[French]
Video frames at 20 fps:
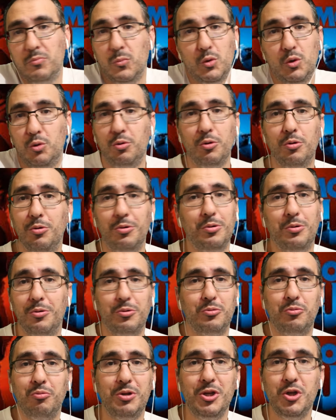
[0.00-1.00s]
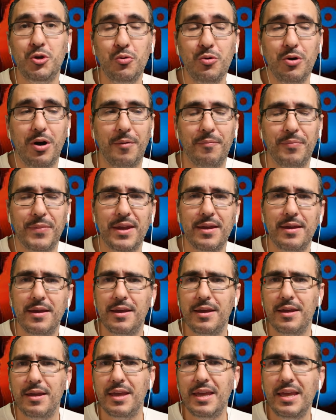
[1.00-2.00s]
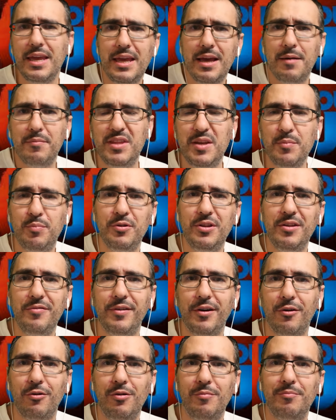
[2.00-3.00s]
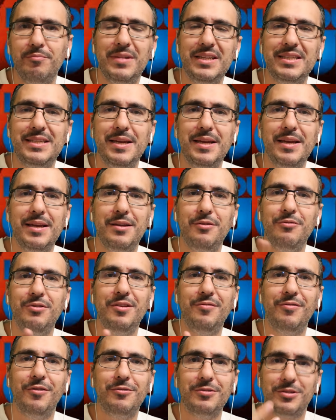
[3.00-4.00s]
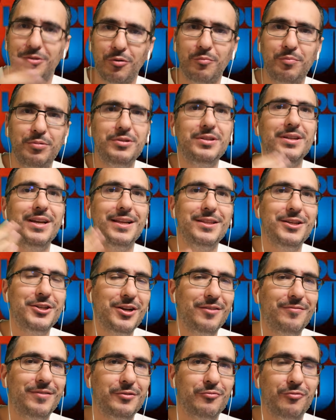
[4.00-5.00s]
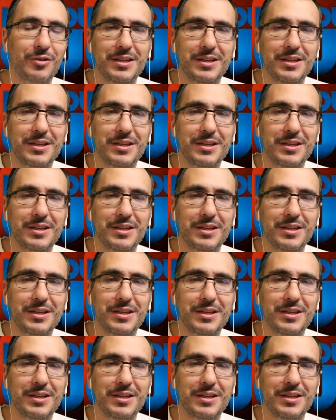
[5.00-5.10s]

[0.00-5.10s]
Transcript: de tous les jours et un petit peu différent, mais c'est une différence qu'en plus il a déjà faite.